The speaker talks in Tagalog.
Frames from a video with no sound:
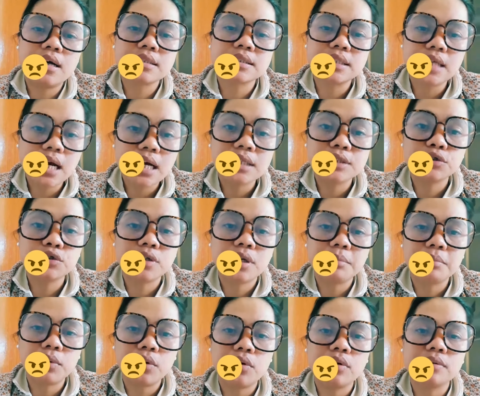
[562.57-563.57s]
asahan nyo na
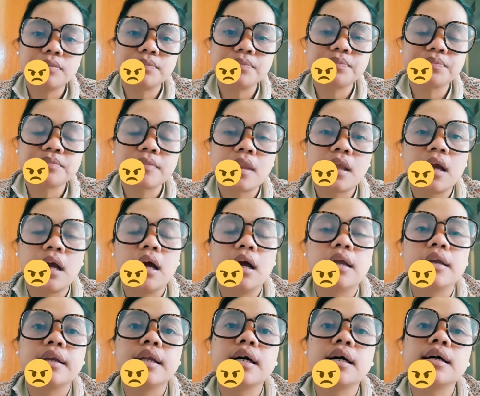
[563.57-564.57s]
po
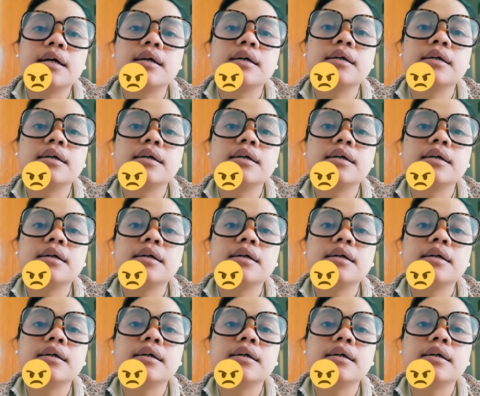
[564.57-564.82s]
na